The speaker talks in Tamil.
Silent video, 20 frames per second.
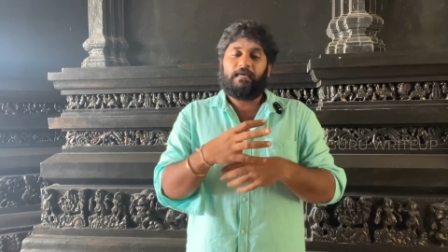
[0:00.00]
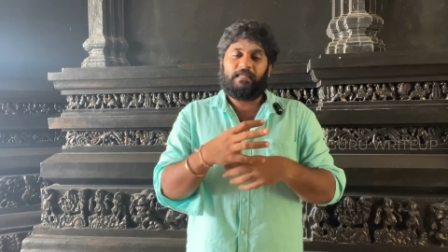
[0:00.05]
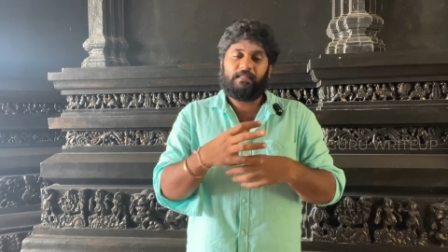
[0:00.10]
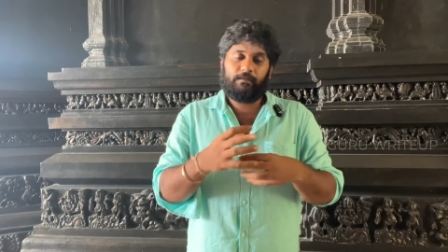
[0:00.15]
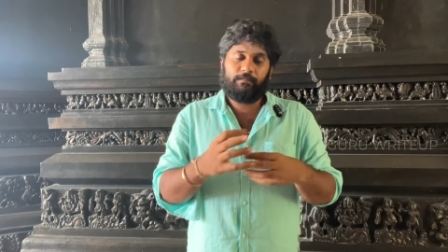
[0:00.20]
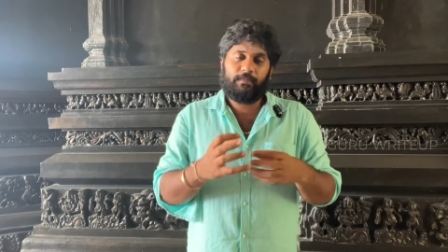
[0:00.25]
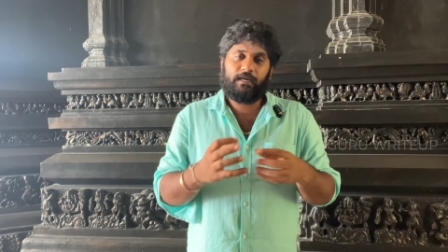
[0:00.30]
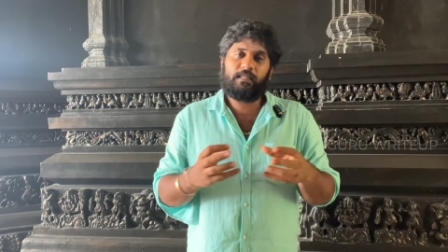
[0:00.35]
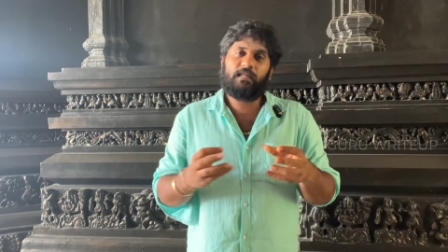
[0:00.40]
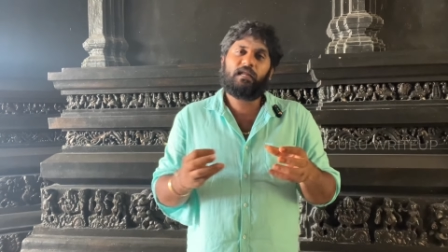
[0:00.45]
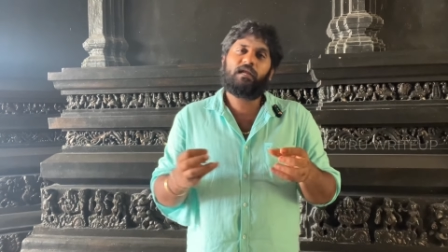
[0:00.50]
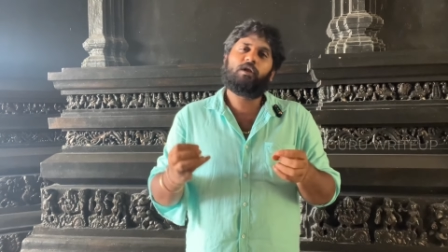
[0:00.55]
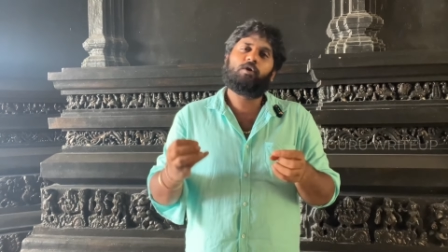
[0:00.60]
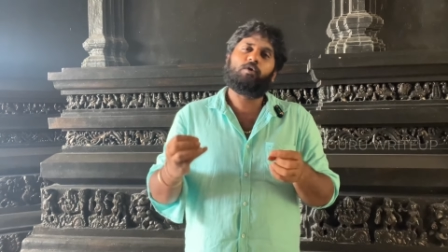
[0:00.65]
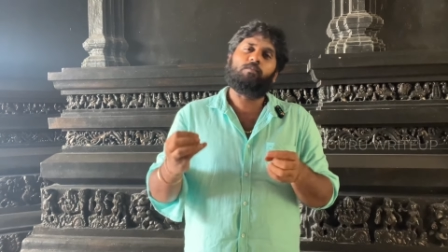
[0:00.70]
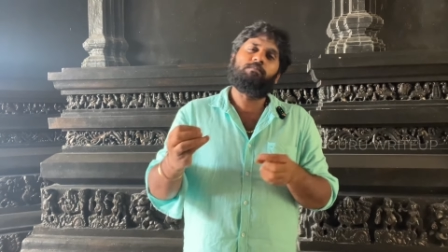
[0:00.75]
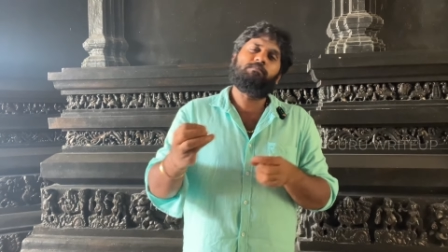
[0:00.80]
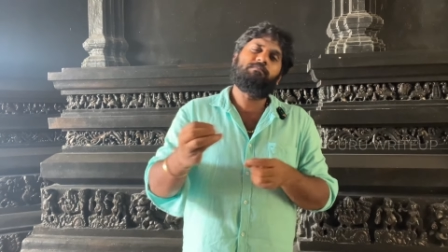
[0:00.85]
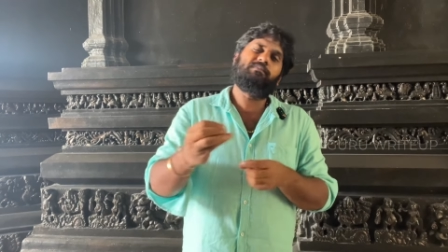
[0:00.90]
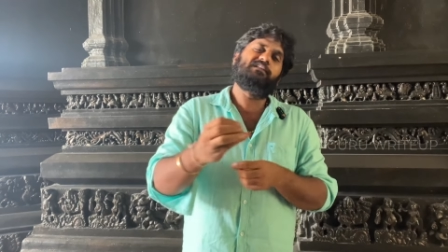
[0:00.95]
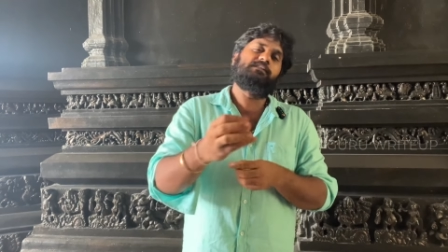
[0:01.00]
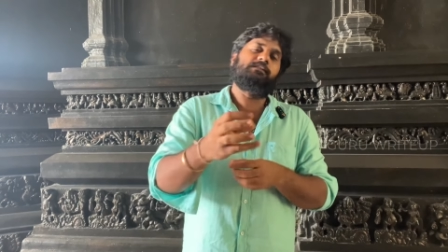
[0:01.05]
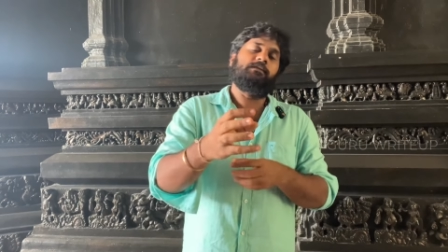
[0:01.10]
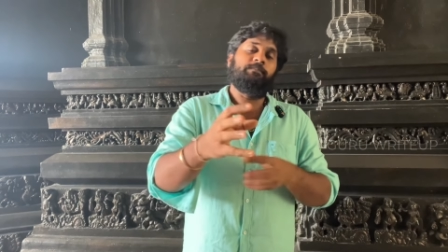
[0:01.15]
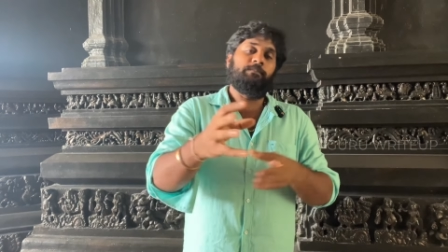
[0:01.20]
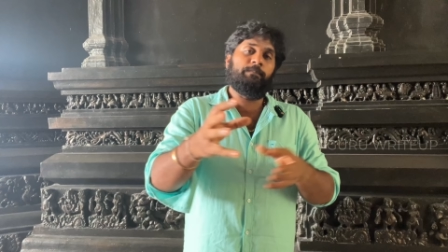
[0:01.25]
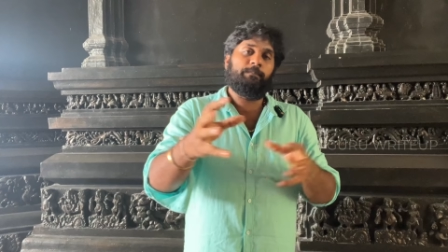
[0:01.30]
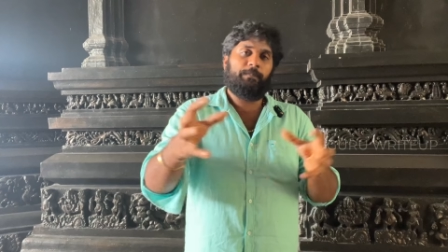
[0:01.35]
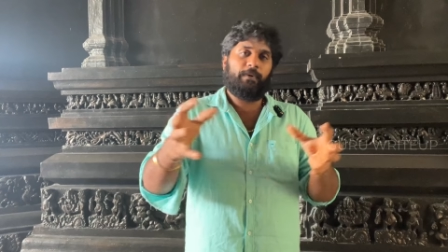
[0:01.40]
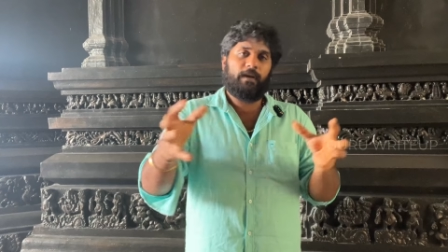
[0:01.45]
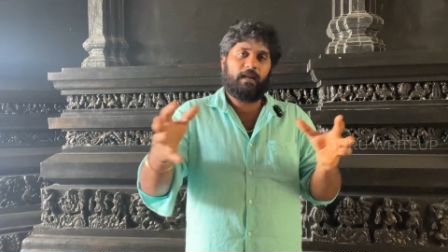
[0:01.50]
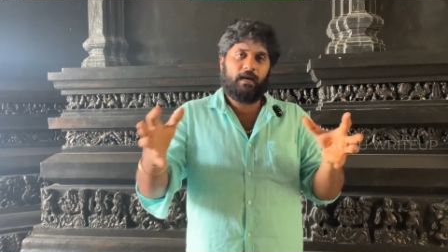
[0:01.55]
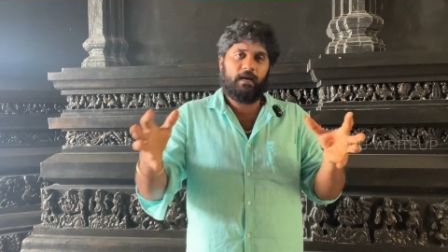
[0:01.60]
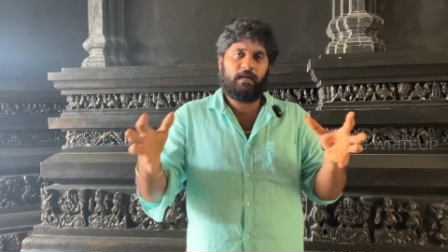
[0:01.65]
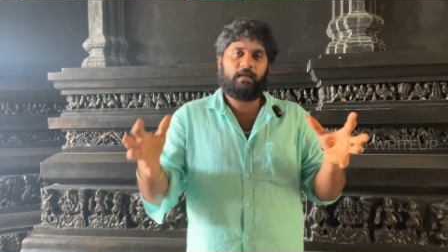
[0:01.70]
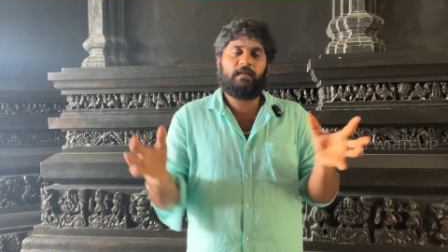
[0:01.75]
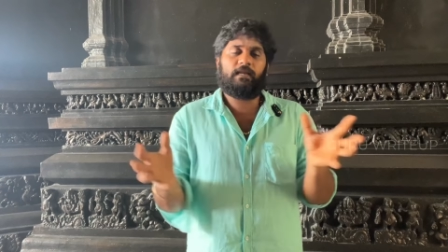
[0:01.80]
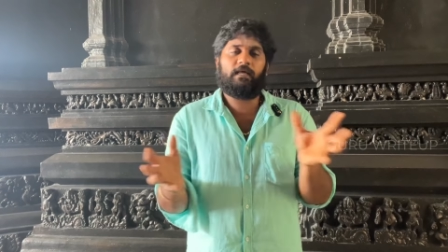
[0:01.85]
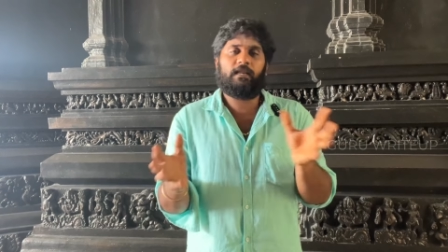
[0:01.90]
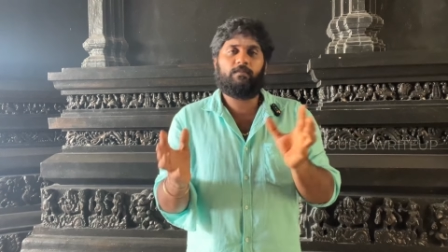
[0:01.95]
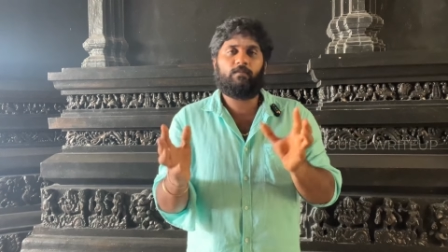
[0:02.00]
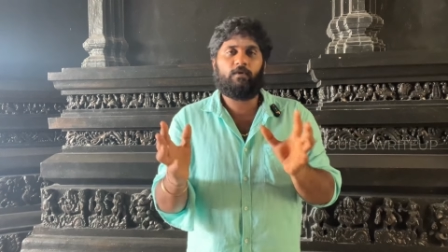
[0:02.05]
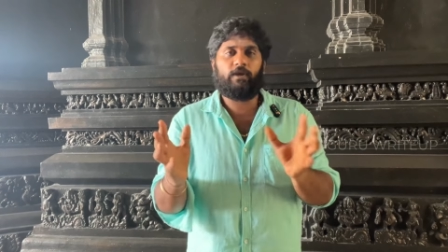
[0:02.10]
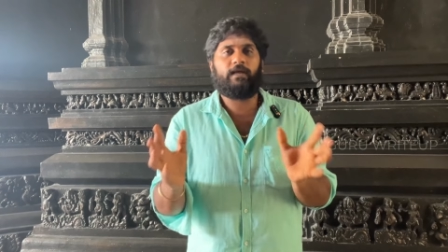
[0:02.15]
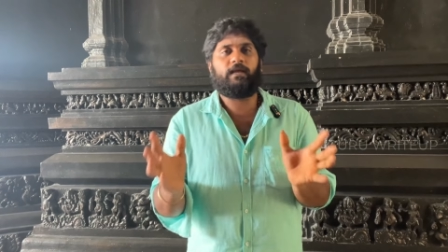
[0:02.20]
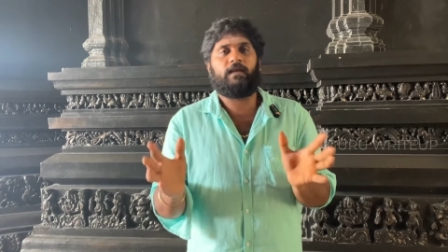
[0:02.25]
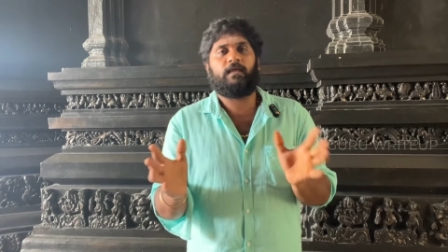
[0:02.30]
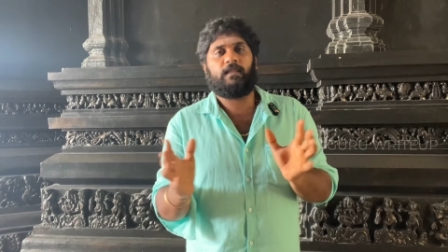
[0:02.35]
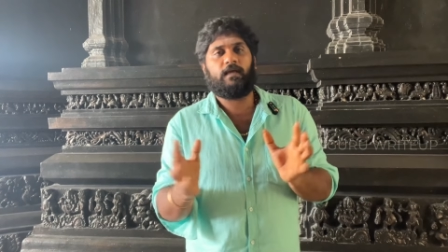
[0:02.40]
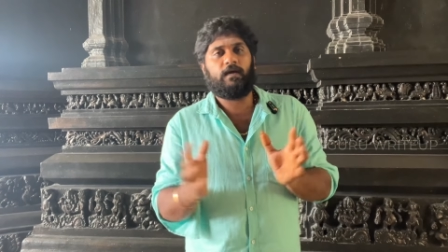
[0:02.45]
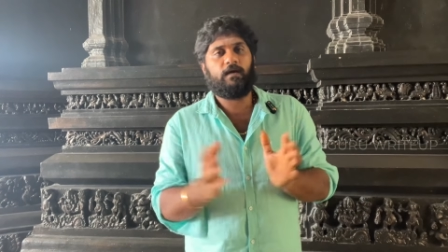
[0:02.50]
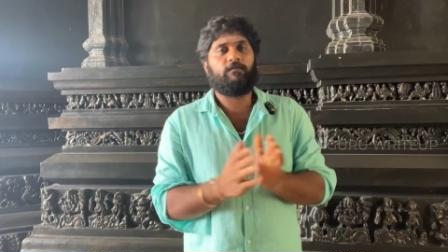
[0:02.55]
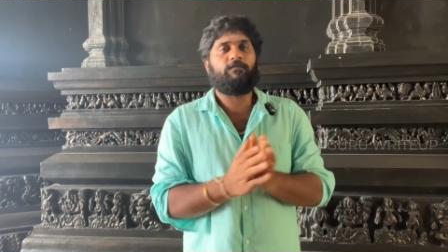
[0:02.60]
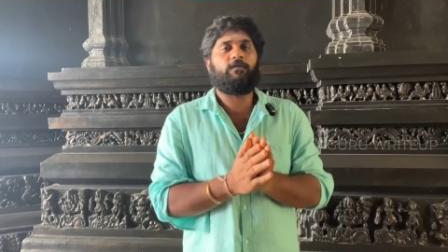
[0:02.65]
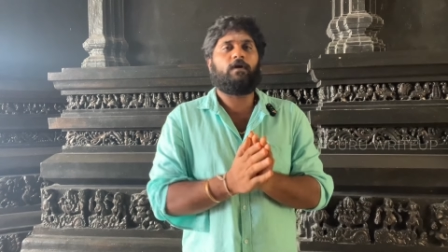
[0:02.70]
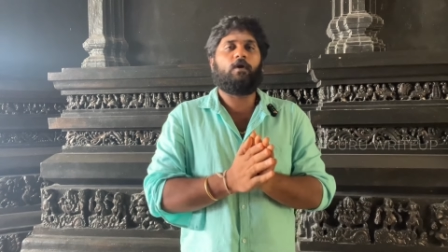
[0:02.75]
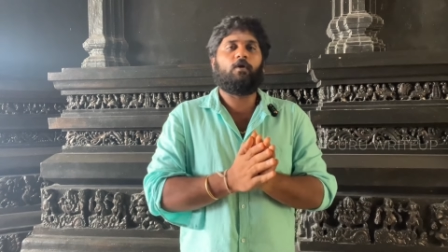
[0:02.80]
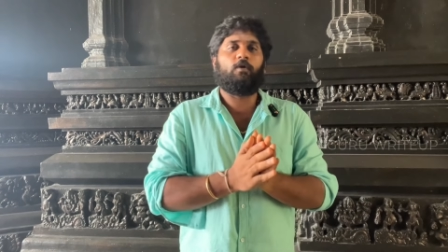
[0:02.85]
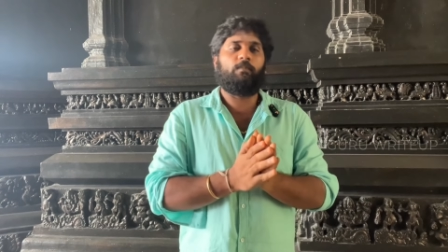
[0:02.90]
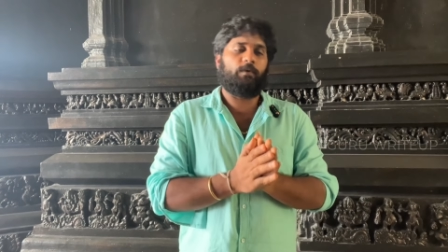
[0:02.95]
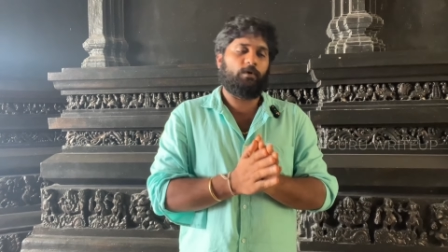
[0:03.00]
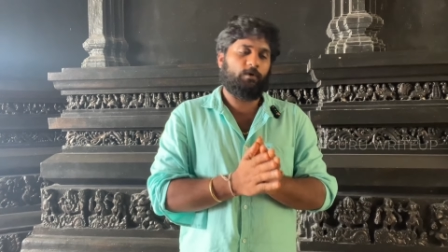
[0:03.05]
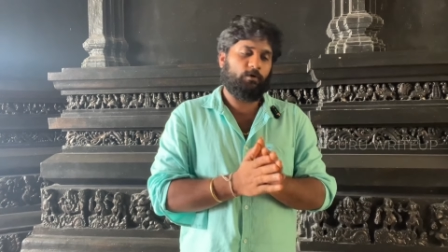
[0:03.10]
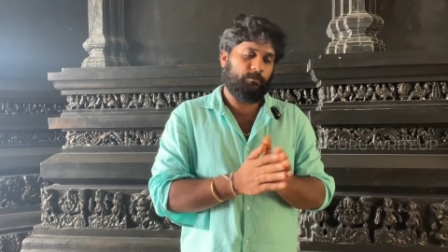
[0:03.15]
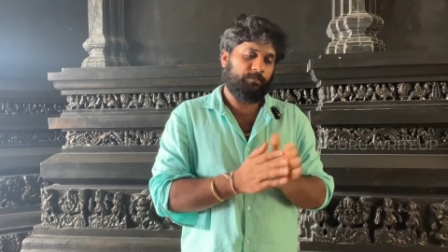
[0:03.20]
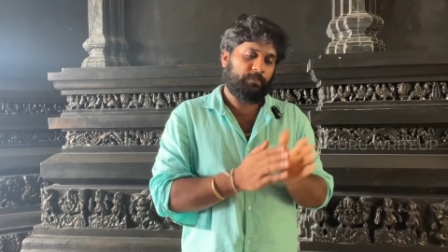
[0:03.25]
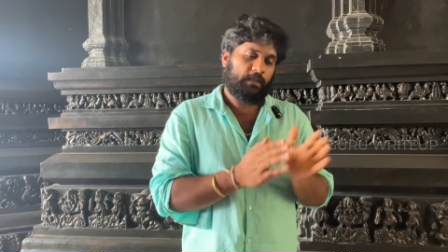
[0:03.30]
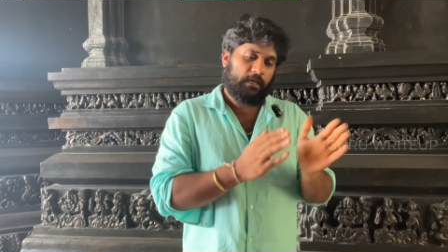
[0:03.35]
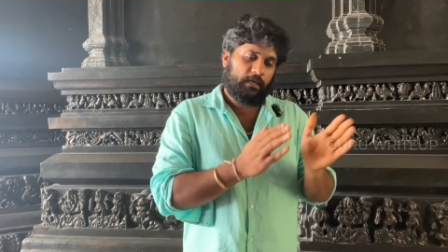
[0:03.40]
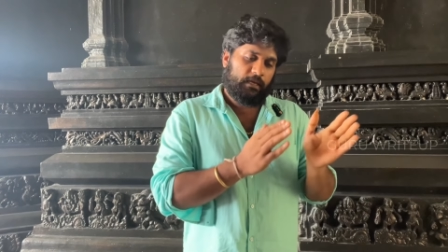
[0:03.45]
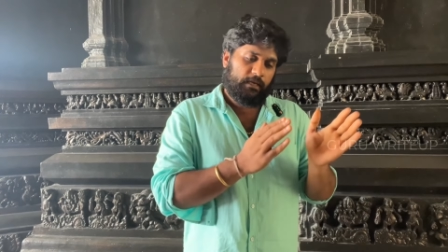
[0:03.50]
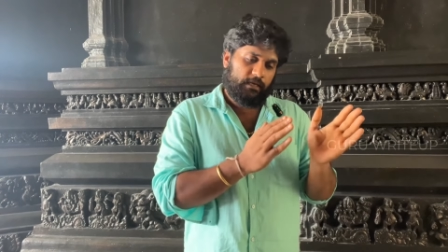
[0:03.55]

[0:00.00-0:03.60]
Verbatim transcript: இந்த மாதிரியான ரொம்ப சிம்பிளான நெறிமுறைகளை தாங்க ஃபாலோ பண்ணணும்